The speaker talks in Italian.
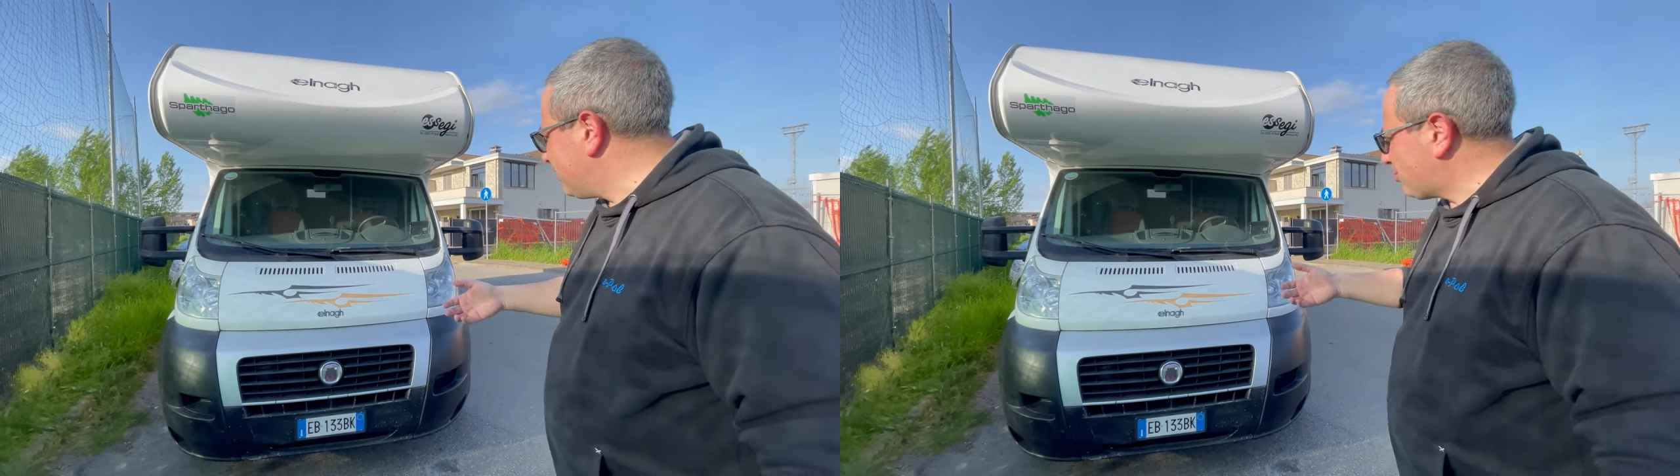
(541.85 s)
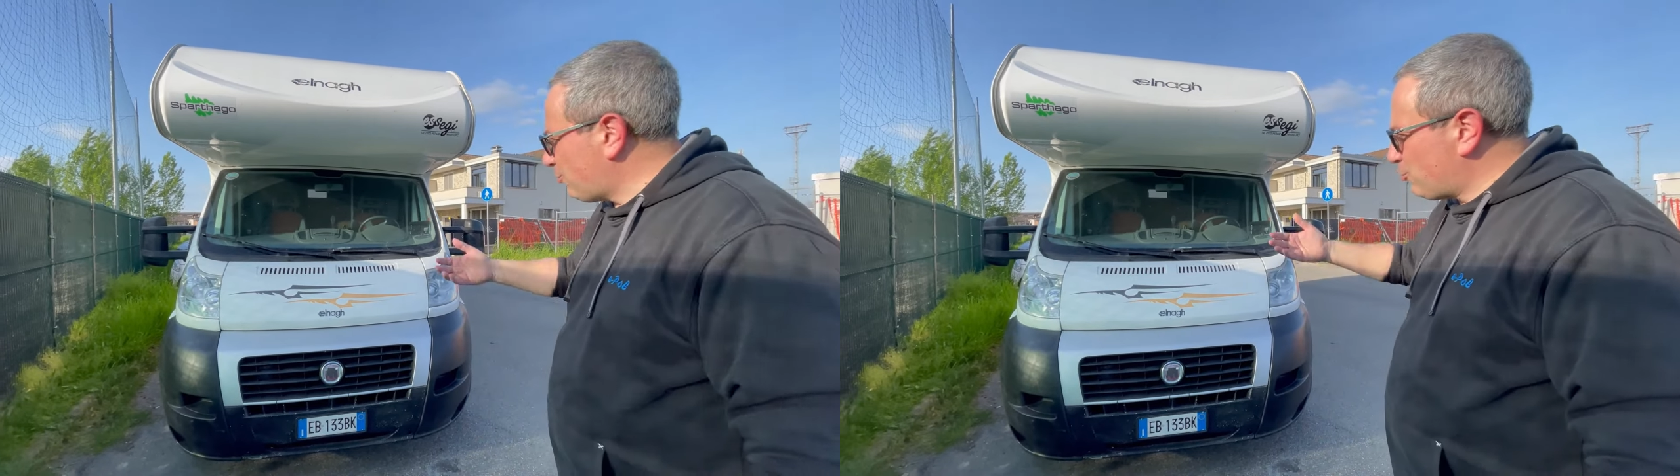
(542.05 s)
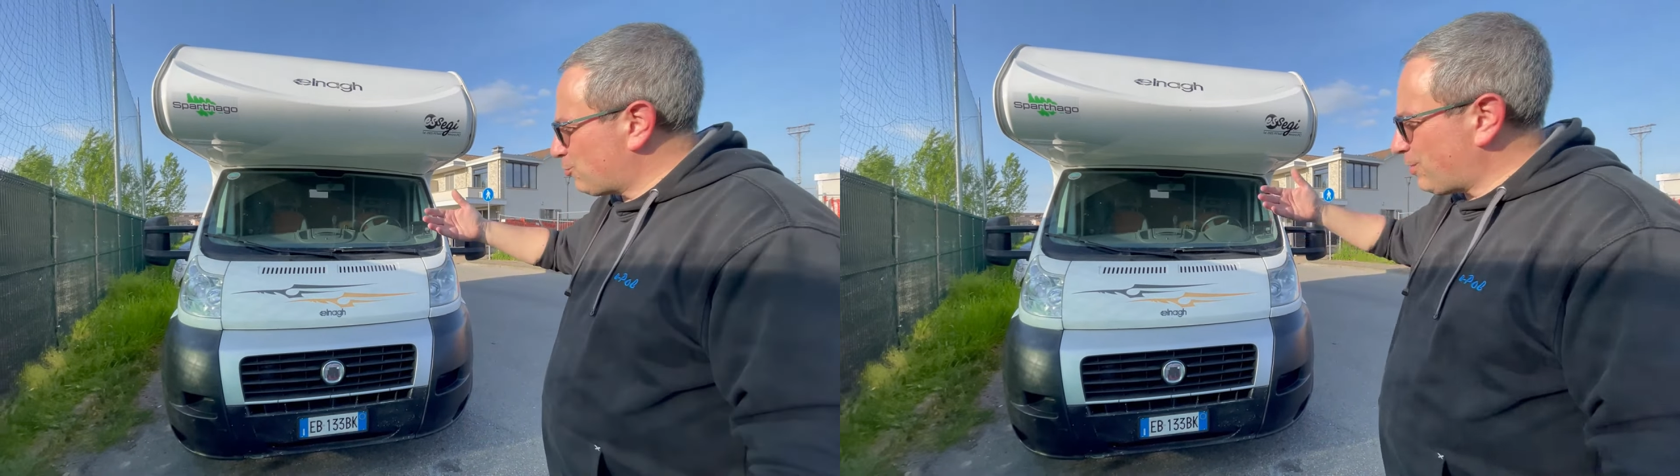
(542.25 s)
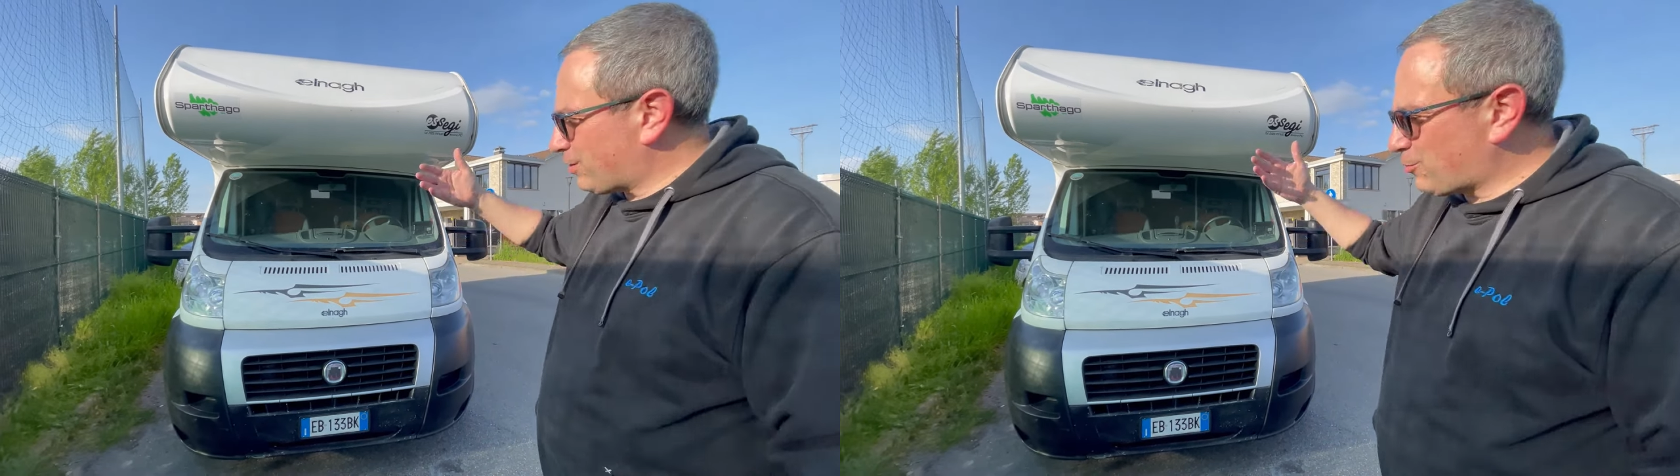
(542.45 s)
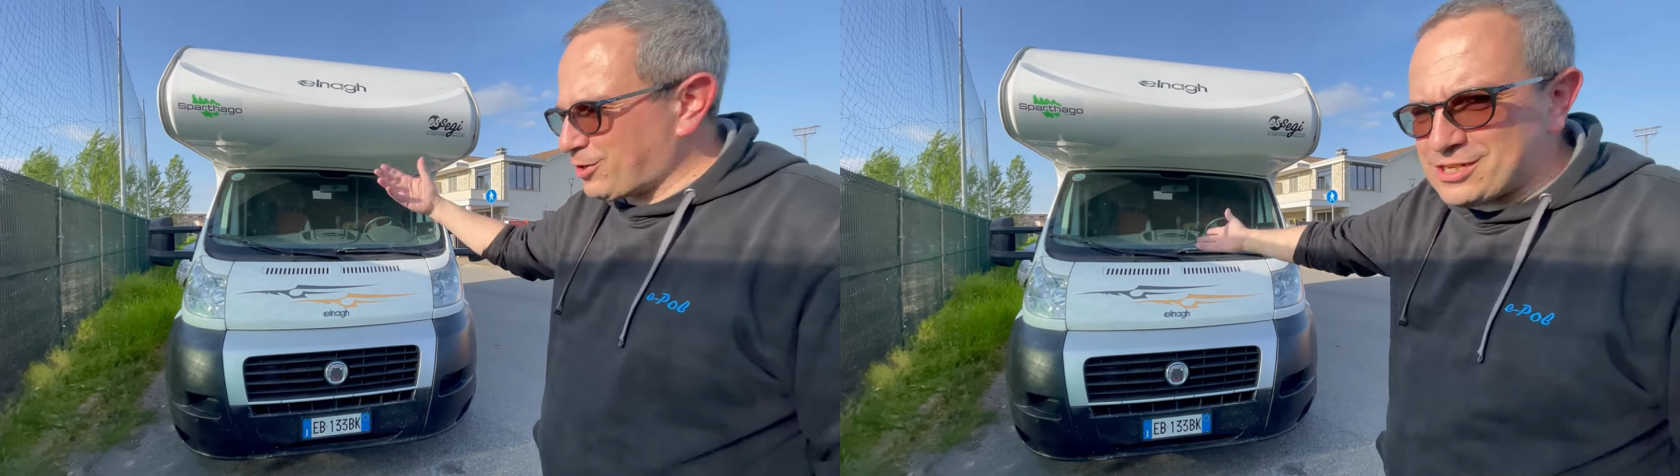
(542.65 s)
comunque
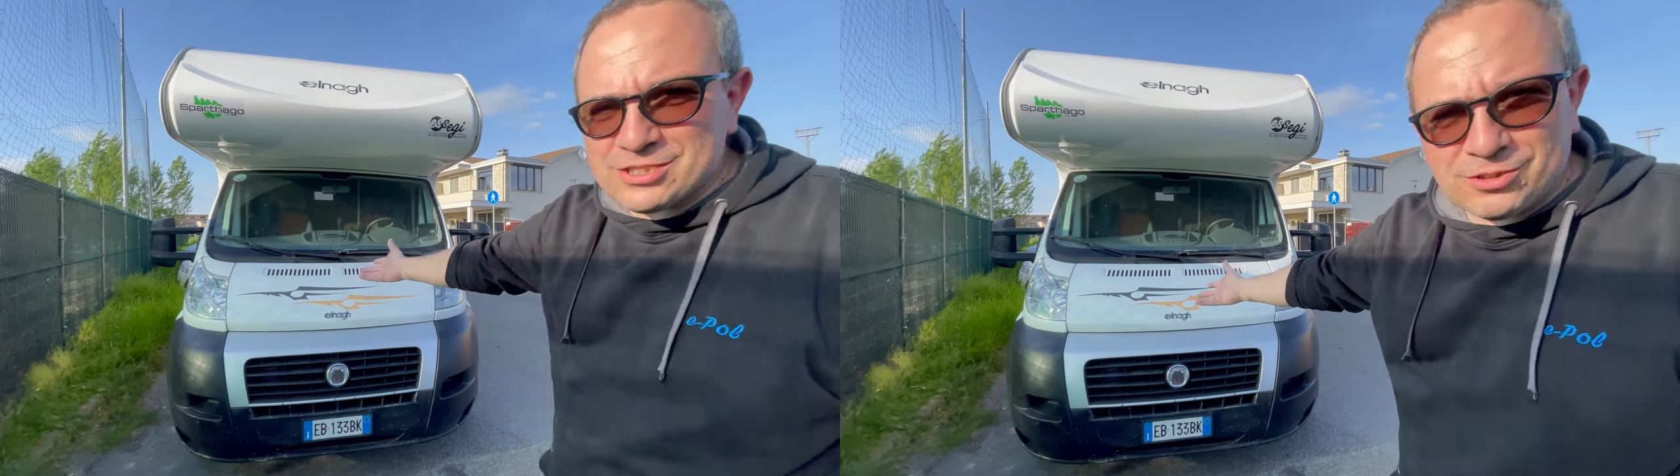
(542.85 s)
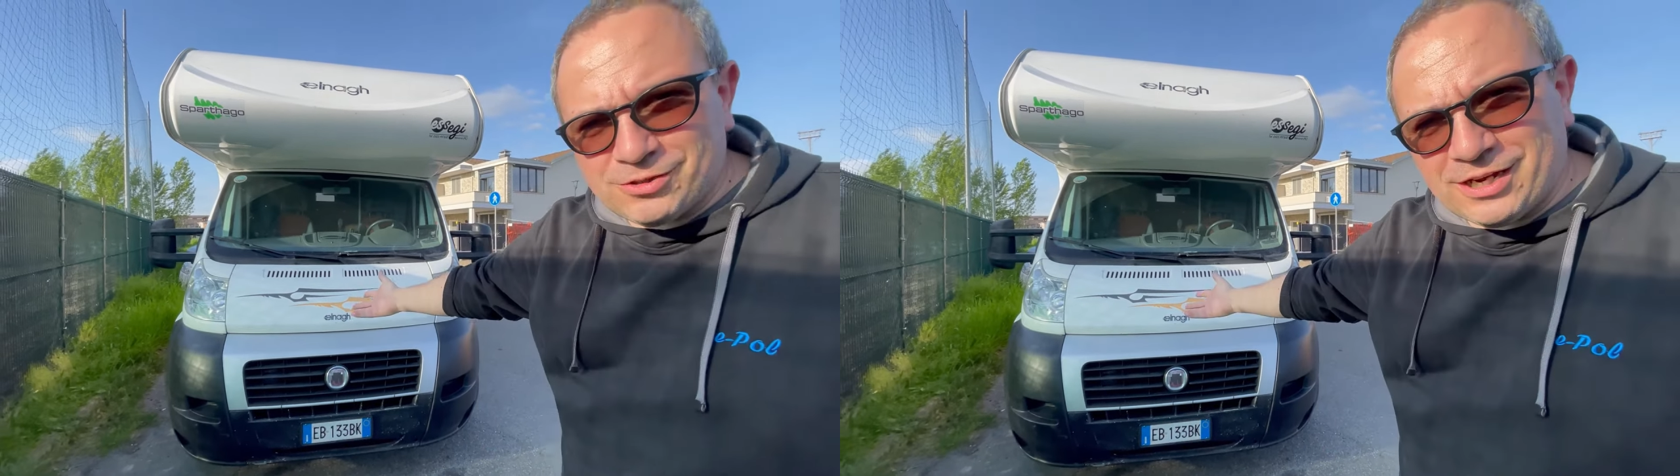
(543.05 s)
questo